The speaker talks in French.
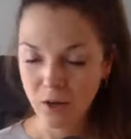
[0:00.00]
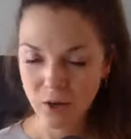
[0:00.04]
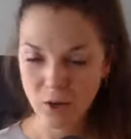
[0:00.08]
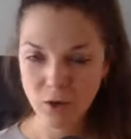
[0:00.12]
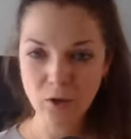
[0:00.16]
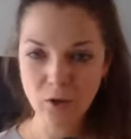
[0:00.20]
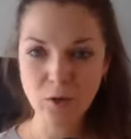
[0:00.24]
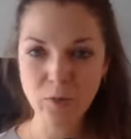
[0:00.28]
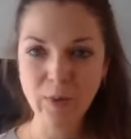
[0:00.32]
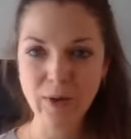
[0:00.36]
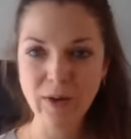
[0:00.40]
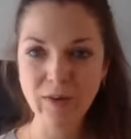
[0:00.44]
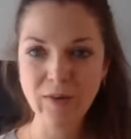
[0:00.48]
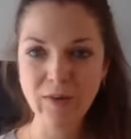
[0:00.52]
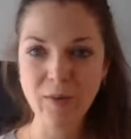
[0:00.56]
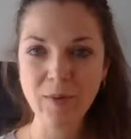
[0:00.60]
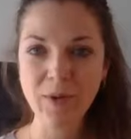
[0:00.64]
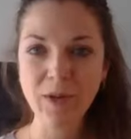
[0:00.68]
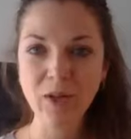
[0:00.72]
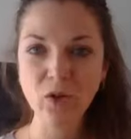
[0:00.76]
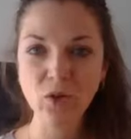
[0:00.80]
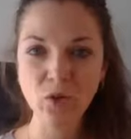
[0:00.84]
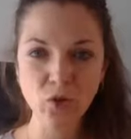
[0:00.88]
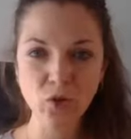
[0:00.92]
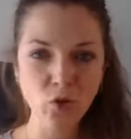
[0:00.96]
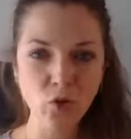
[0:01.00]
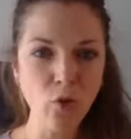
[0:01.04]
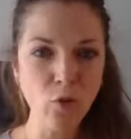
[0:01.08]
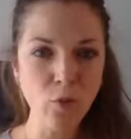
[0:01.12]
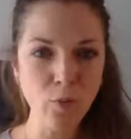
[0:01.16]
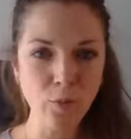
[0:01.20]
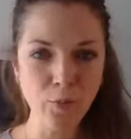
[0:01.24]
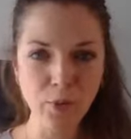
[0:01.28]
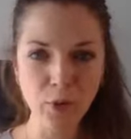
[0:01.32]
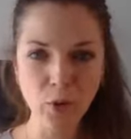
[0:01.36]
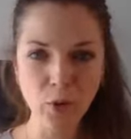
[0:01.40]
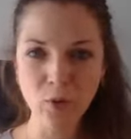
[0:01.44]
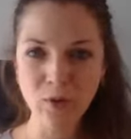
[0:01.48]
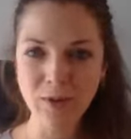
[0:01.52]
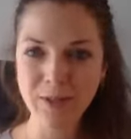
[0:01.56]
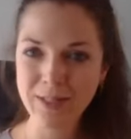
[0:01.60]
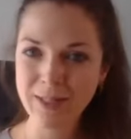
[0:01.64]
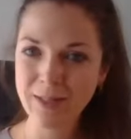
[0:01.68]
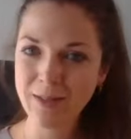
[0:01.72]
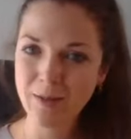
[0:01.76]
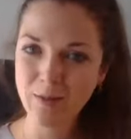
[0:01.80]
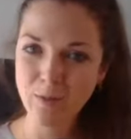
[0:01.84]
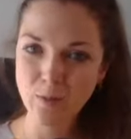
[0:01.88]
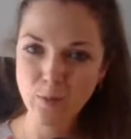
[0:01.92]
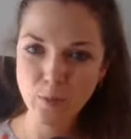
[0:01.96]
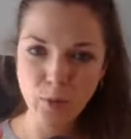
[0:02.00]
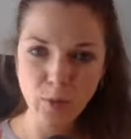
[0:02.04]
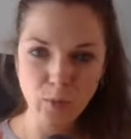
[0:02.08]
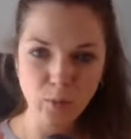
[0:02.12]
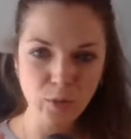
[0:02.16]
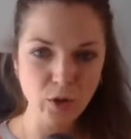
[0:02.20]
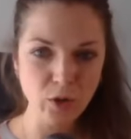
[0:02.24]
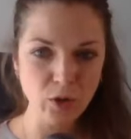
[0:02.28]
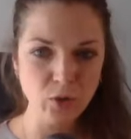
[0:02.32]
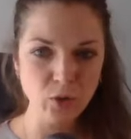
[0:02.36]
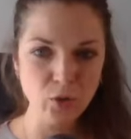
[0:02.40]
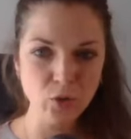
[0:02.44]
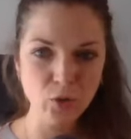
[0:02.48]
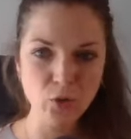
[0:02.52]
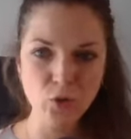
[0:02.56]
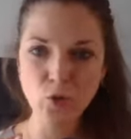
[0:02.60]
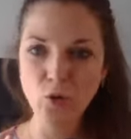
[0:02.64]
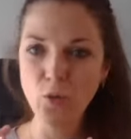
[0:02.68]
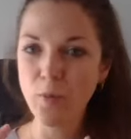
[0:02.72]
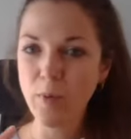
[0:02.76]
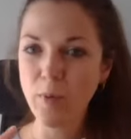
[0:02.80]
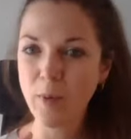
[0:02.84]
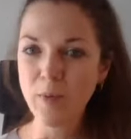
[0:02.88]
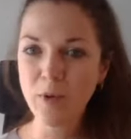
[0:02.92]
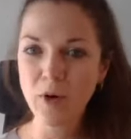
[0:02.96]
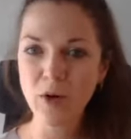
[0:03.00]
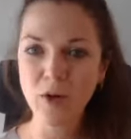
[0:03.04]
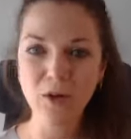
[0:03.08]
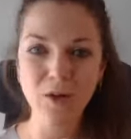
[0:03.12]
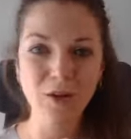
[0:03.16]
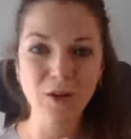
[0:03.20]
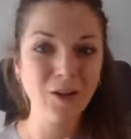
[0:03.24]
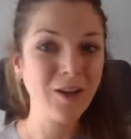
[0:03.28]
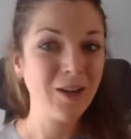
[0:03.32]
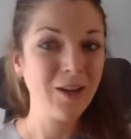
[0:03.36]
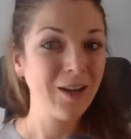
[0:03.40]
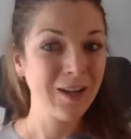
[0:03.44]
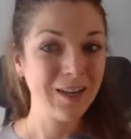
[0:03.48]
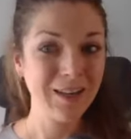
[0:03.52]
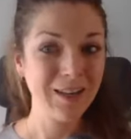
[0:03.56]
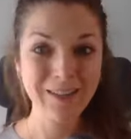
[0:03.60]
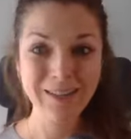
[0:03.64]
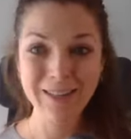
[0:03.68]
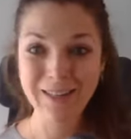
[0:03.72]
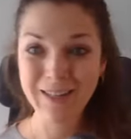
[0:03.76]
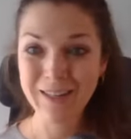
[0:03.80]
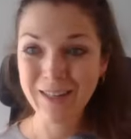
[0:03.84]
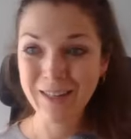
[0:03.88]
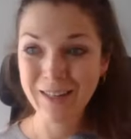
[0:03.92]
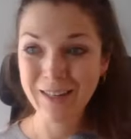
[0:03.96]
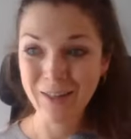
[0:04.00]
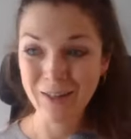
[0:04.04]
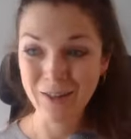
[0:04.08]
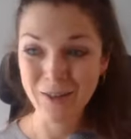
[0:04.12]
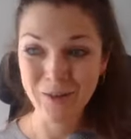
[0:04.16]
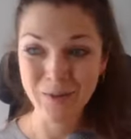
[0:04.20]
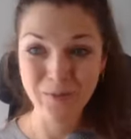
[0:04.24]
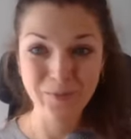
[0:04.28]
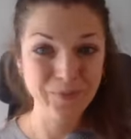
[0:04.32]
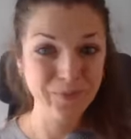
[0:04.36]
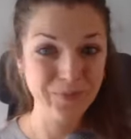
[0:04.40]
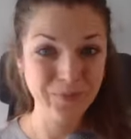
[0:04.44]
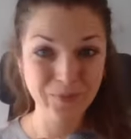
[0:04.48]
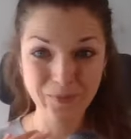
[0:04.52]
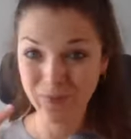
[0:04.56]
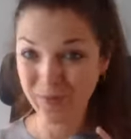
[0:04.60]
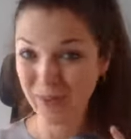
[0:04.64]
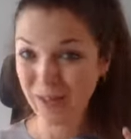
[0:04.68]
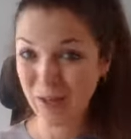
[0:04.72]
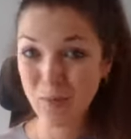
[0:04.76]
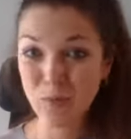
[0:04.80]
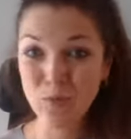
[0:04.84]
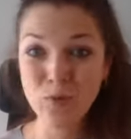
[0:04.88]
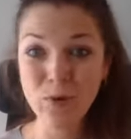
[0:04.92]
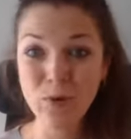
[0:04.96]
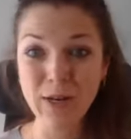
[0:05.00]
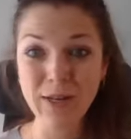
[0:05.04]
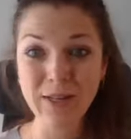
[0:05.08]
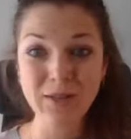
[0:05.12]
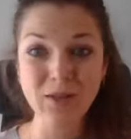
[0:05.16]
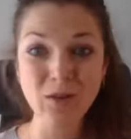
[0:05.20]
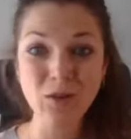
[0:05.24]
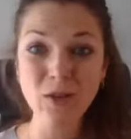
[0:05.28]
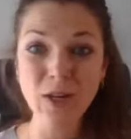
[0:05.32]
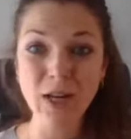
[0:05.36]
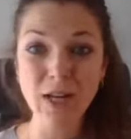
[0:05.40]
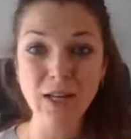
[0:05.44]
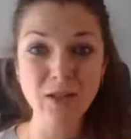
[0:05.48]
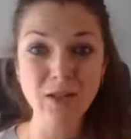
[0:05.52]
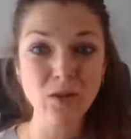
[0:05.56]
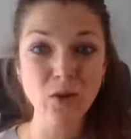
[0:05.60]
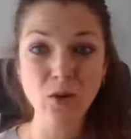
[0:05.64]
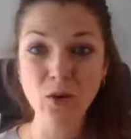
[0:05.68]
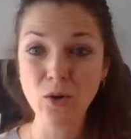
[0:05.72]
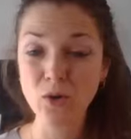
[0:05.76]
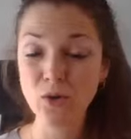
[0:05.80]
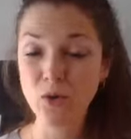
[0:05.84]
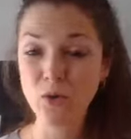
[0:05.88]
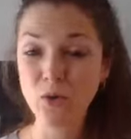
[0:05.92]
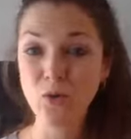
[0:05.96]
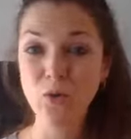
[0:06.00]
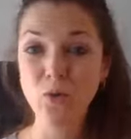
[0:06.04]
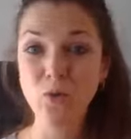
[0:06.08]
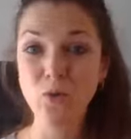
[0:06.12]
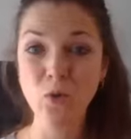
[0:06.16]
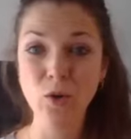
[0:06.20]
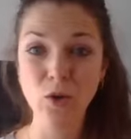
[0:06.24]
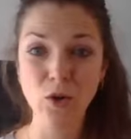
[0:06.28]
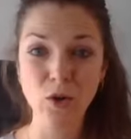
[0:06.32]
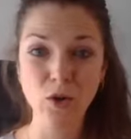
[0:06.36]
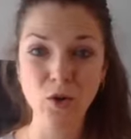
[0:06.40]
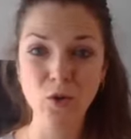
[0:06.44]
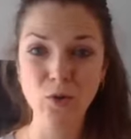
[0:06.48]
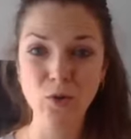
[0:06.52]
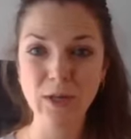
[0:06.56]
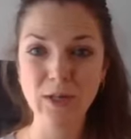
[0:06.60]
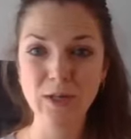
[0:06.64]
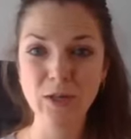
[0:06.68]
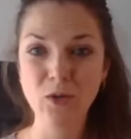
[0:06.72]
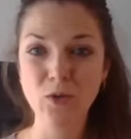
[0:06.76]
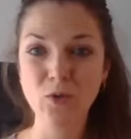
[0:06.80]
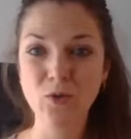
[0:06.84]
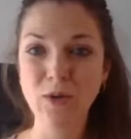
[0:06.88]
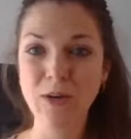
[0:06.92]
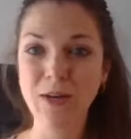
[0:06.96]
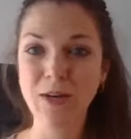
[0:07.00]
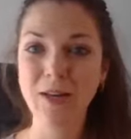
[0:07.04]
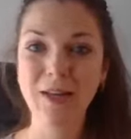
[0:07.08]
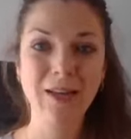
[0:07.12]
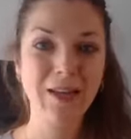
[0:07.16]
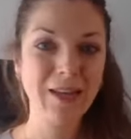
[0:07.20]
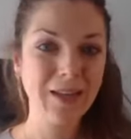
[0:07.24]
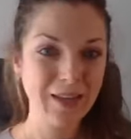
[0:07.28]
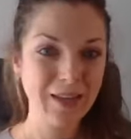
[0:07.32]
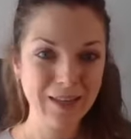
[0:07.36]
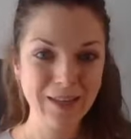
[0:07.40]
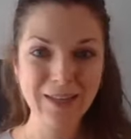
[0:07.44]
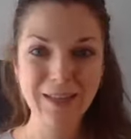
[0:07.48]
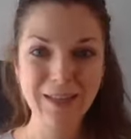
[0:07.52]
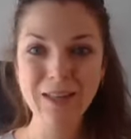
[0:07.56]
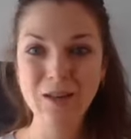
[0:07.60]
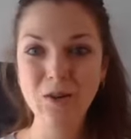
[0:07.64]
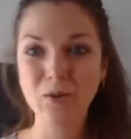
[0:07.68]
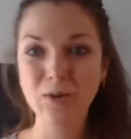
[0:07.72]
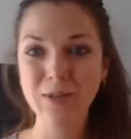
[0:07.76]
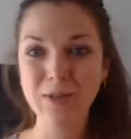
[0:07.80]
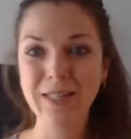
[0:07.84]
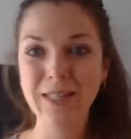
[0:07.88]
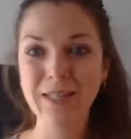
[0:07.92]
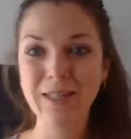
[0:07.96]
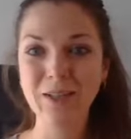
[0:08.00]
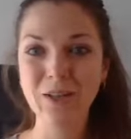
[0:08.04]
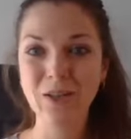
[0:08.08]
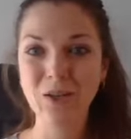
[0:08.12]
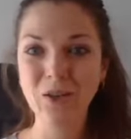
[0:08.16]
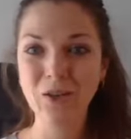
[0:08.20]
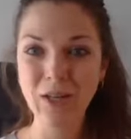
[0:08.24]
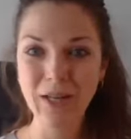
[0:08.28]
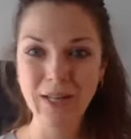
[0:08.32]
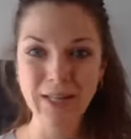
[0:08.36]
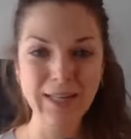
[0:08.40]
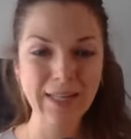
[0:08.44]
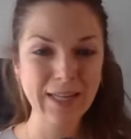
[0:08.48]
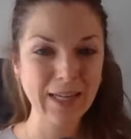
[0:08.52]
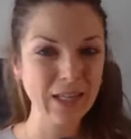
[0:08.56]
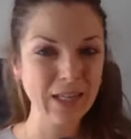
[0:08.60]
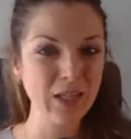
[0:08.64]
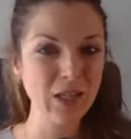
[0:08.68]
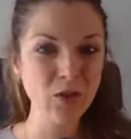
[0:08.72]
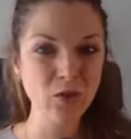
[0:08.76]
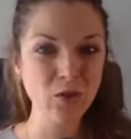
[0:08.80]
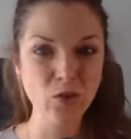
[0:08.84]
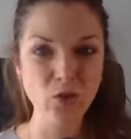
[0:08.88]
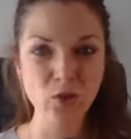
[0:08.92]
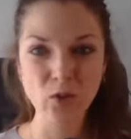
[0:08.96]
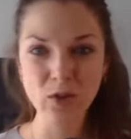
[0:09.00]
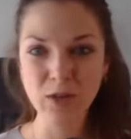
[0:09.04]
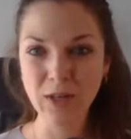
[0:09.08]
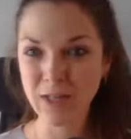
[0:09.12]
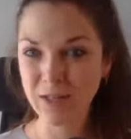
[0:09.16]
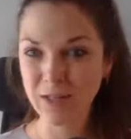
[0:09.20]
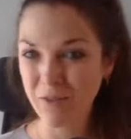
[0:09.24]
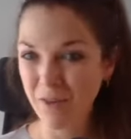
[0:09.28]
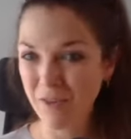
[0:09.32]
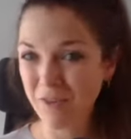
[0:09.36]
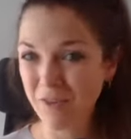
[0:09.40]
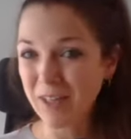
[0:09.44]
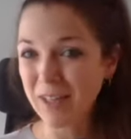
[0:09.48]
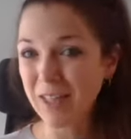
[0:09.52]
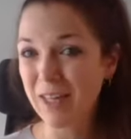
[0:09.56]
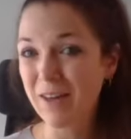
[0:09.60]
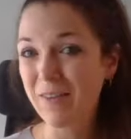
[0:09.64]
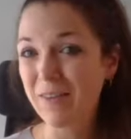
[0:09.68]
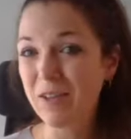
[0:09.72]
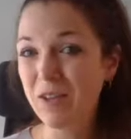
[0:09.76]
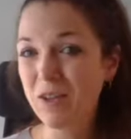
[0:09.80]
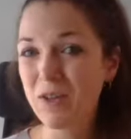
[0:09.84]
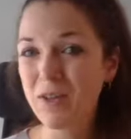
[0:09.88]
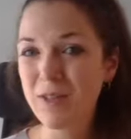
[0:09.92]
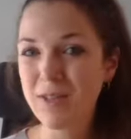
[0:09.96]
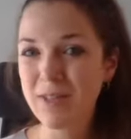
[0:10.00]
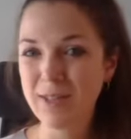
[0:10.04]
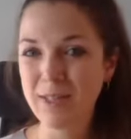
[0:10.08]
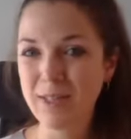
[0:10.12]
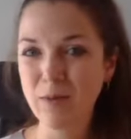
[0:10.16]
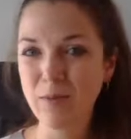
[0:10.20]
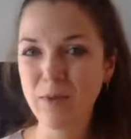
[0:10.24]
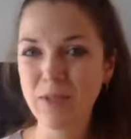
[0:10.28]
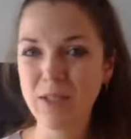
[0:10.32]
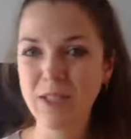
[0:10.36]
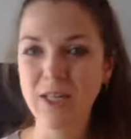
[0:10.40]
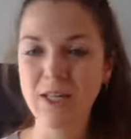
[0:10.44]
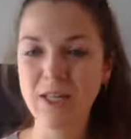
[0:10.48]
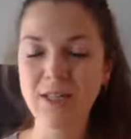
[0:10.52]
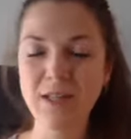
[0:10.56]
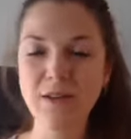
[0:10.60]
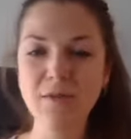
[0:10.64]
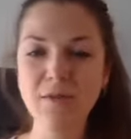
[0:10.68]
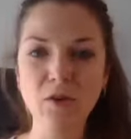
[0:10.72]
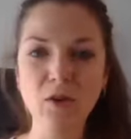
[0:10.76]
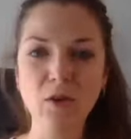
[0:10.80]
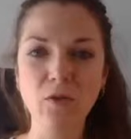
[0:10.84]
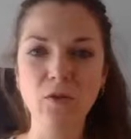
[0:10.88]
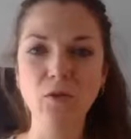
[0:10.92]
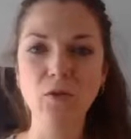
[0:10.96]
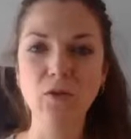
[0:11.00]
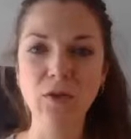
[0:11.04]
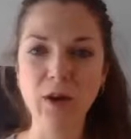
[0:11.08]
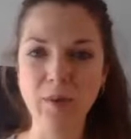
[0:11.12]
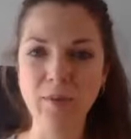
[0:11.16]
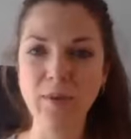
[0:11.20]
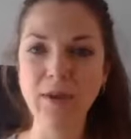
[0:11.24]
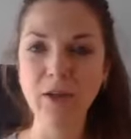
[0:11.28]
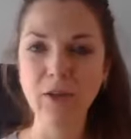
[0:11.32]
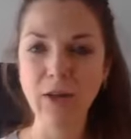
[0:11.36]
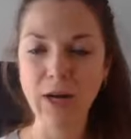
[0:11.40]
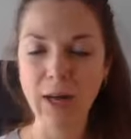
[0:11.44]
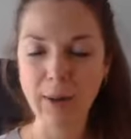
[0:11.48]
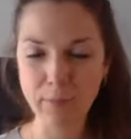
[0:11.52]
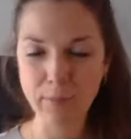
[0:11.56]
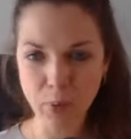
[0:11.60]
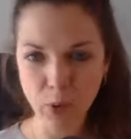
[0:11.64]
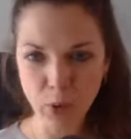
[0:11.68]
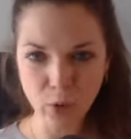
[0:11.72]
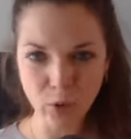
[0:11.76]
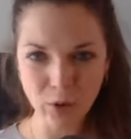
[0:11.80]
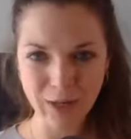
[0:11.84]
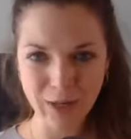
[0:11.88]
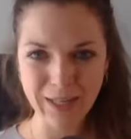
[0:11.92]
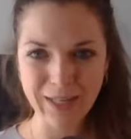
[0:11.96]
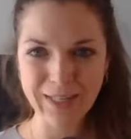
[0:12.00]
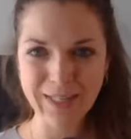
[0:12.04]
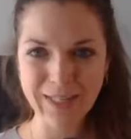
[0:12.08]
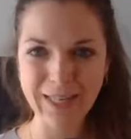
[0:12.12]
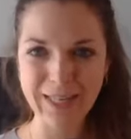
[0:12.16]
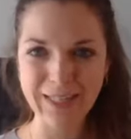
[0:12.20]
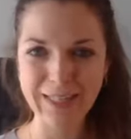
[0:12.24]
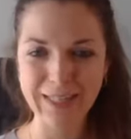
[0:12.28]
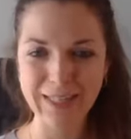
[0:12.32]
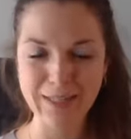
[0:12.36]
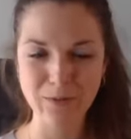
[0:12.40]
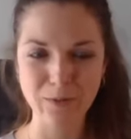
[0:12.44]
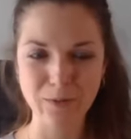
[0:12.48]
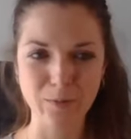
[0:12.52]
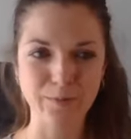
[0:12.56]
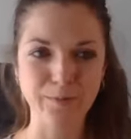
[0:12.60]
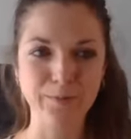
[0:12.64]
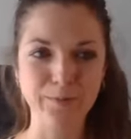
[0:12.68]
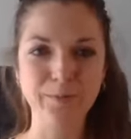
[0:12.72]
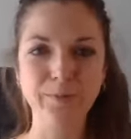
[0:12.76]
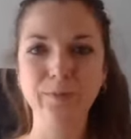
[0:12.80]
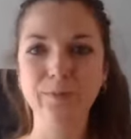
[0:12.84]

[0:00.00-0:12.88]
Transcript: là, on parle vraiment d'eau pure, pas boire du jus, pas boire euh, des euh, boissons gazeuses ou quoi que ce soit qui contiennent de l'énergie, du sucre qui va faire travailler notre système digestif. Là, on veut vraiment de la pure hydratation.